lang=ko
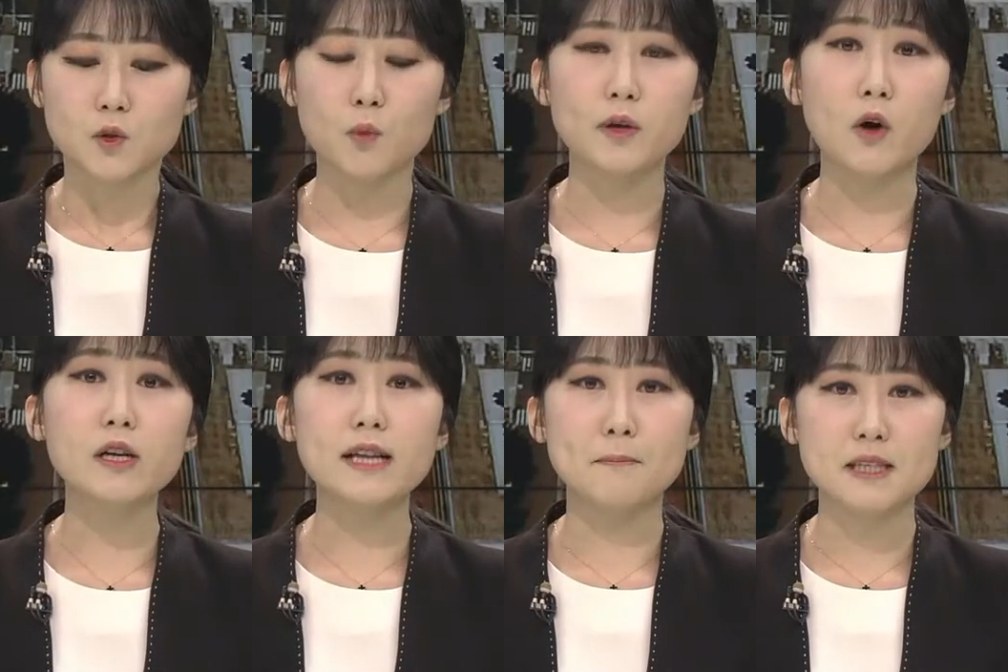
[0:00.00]
좀 열흘
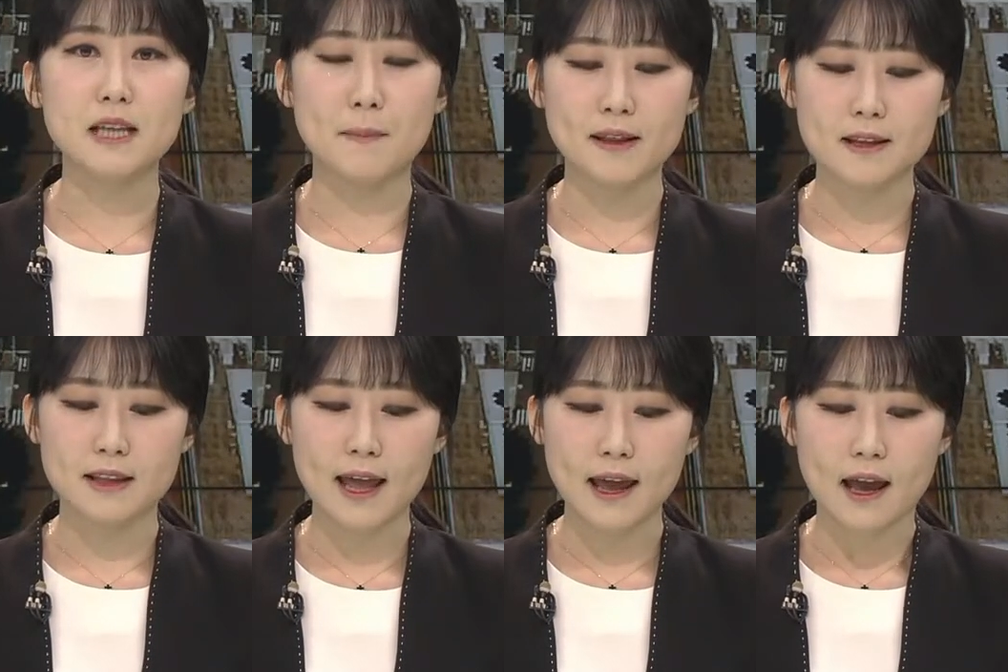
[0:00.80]
남짓
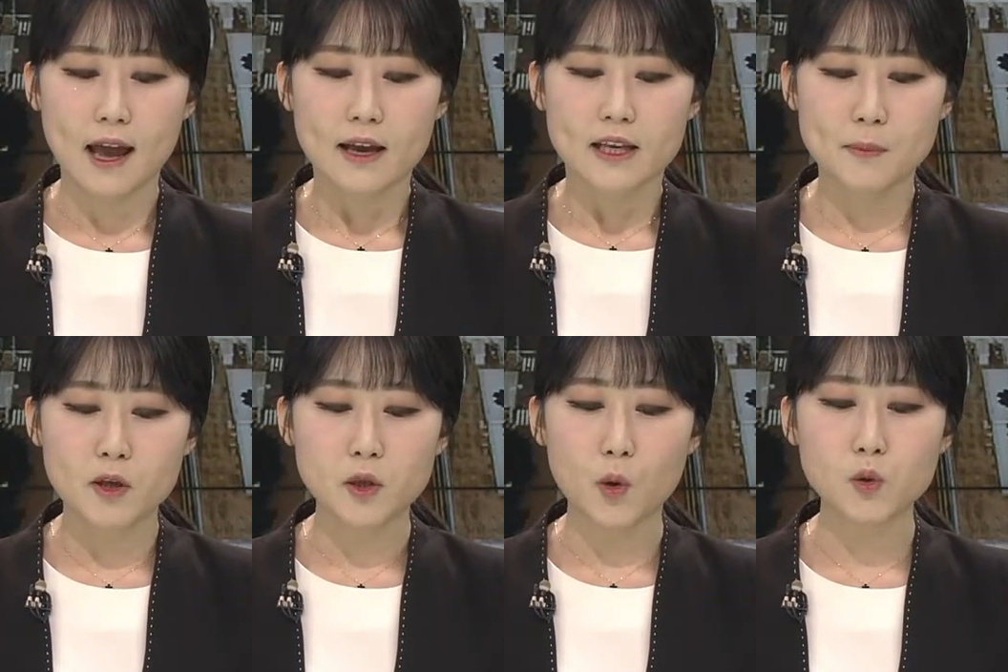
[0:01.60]
남았는데 이번
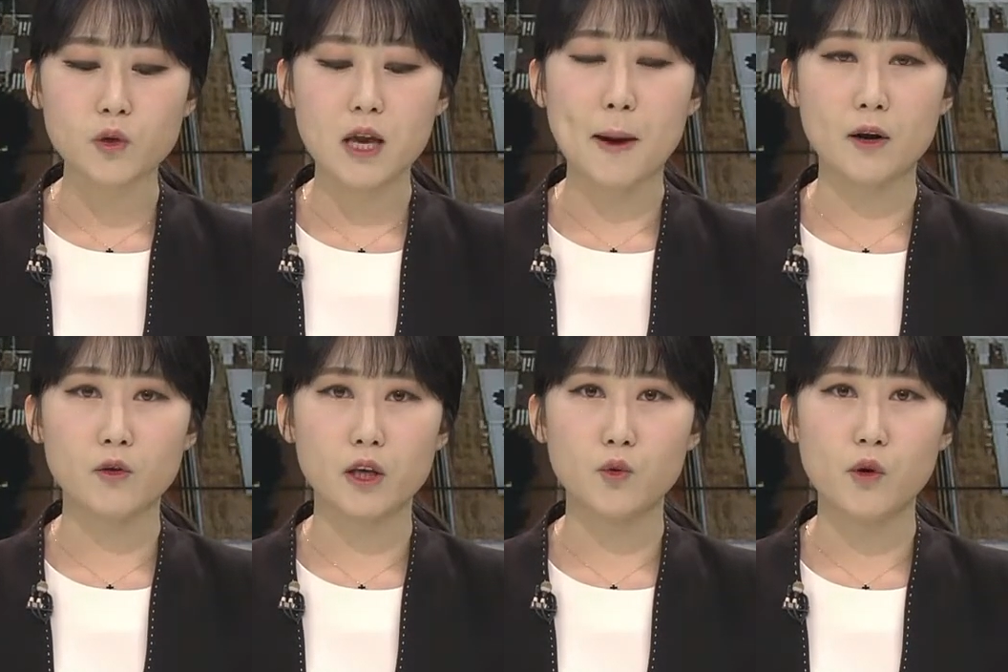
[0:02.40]
정 총리의 발언
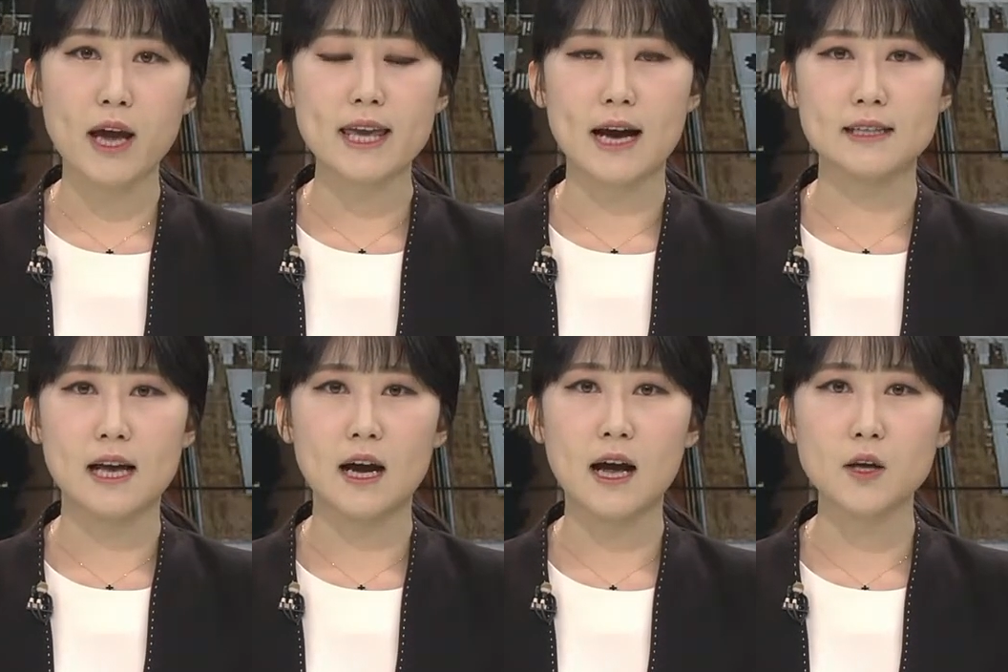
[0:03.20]
이후에
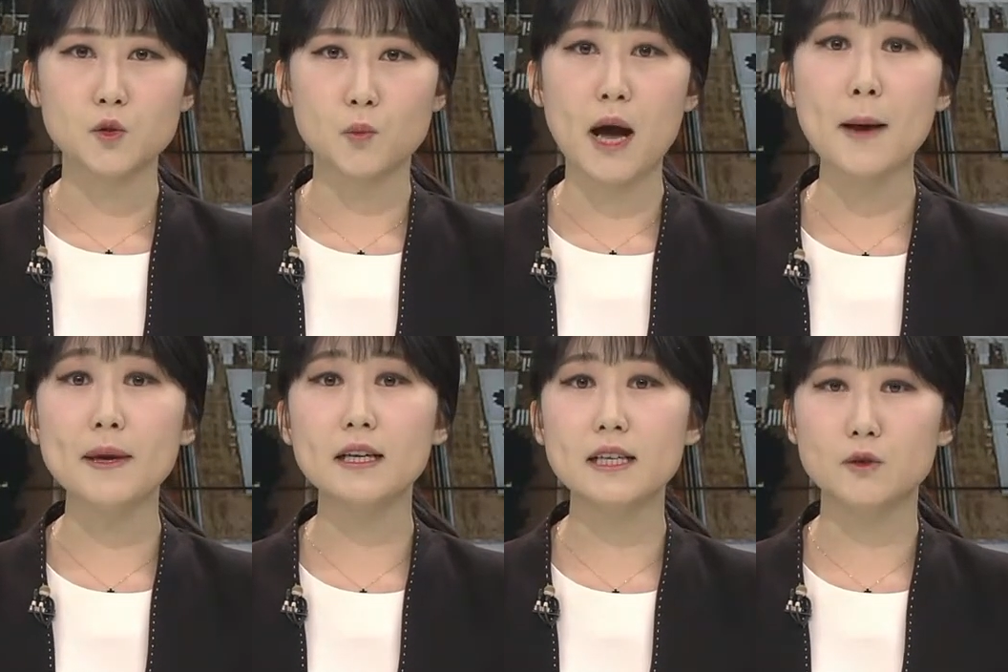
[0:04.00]
양사가 좀
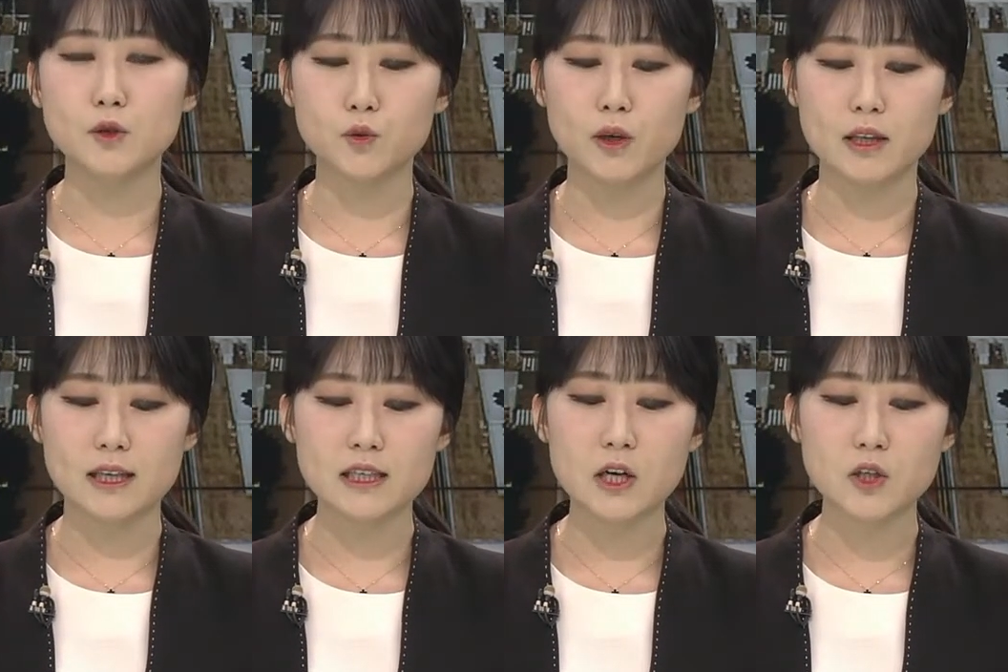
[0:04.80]
합의를 이룰 수
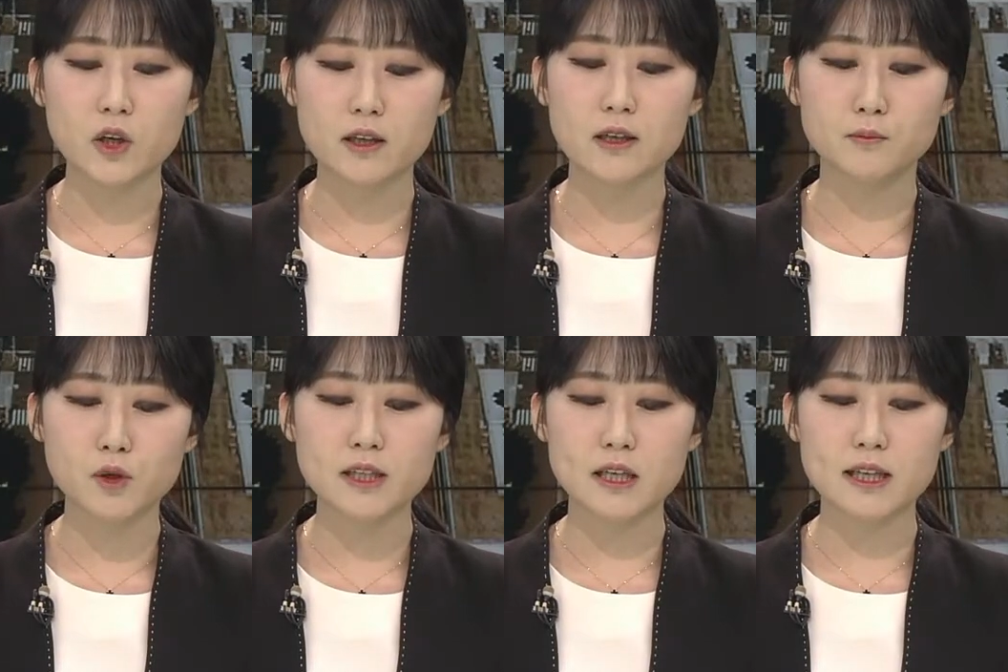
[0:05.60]
있는 극적인
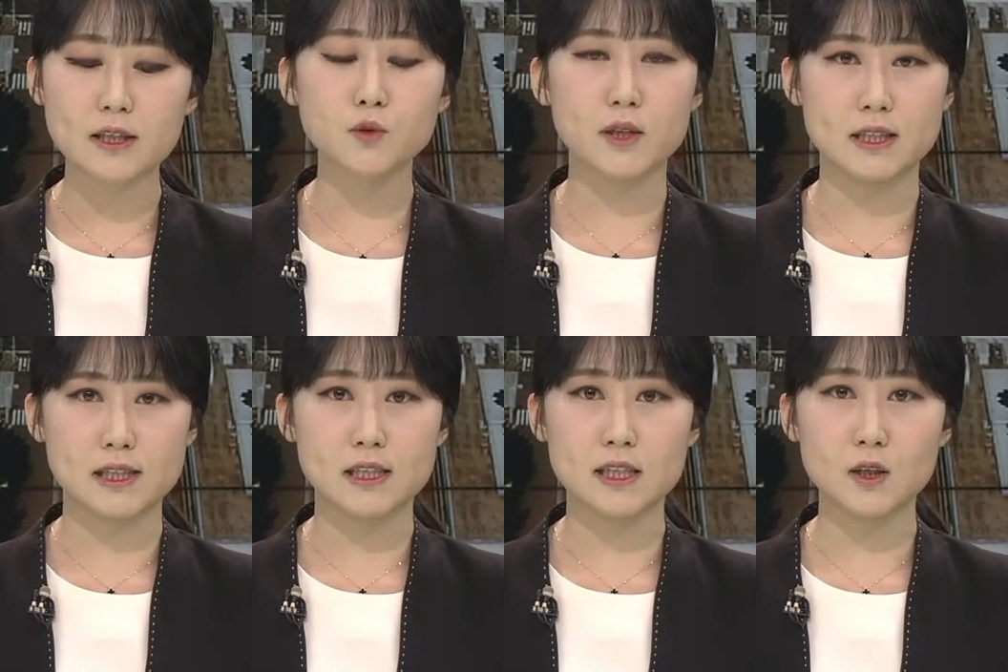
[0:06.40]
급물살을 탈 수
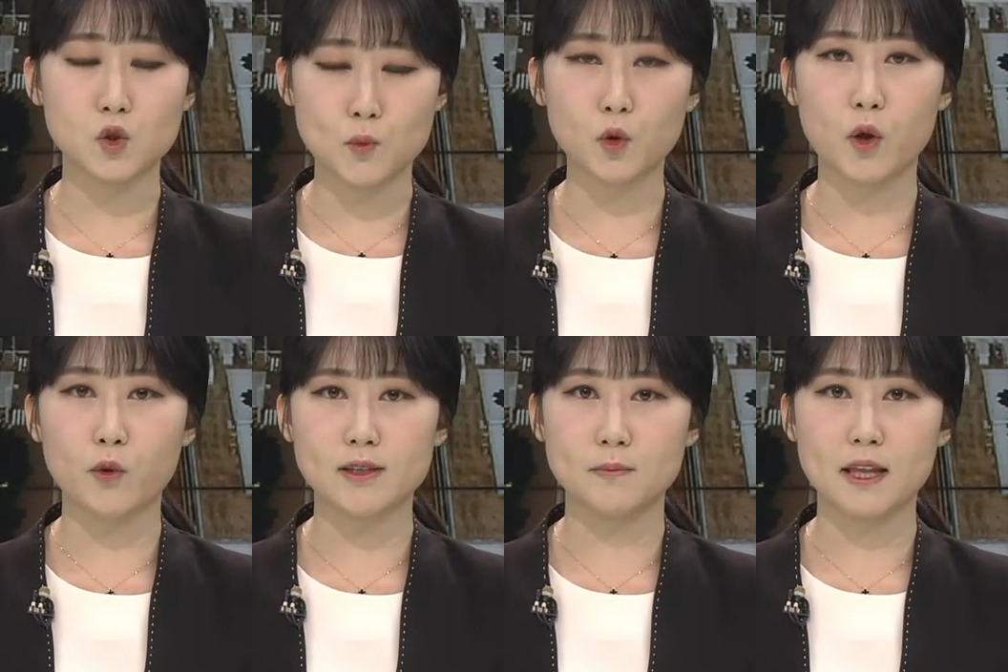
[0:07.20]
있을지 주목되고
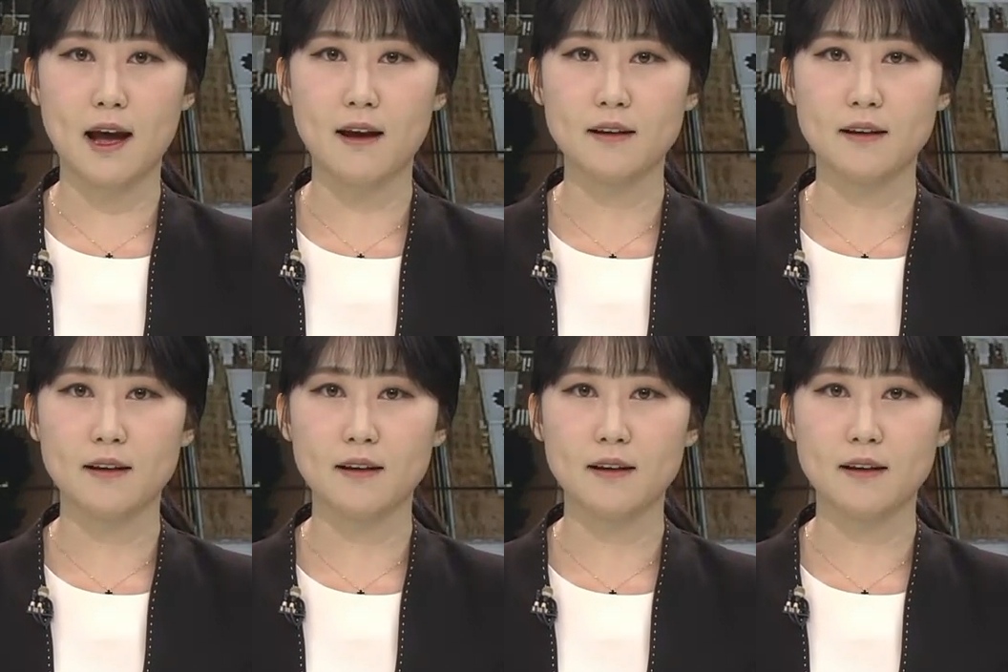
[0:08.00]
있습니다.